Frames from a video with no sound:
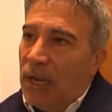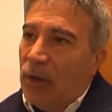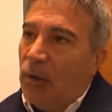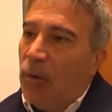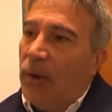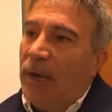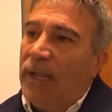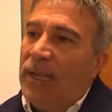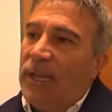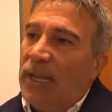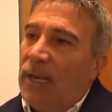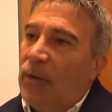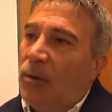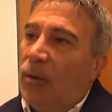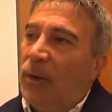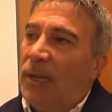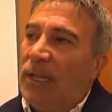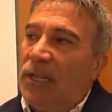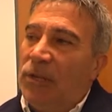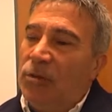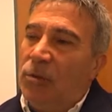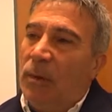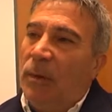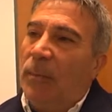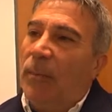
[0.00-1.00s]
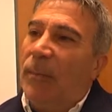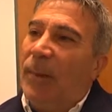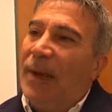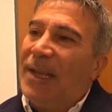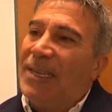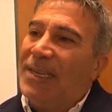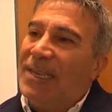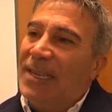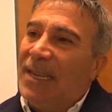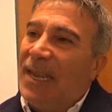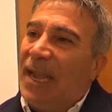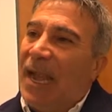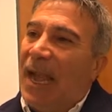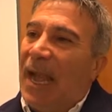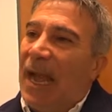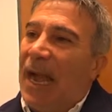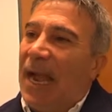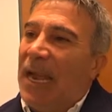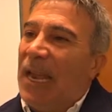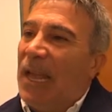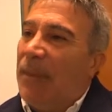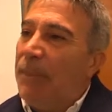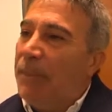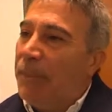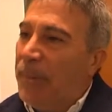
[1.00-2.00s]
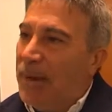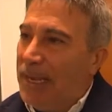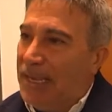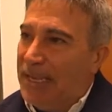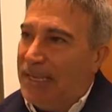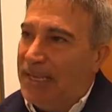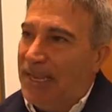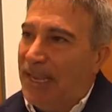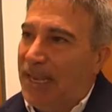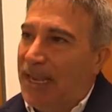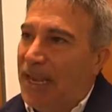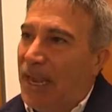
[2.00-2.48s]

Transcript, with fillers: los han, los han hecho en base a la empresa,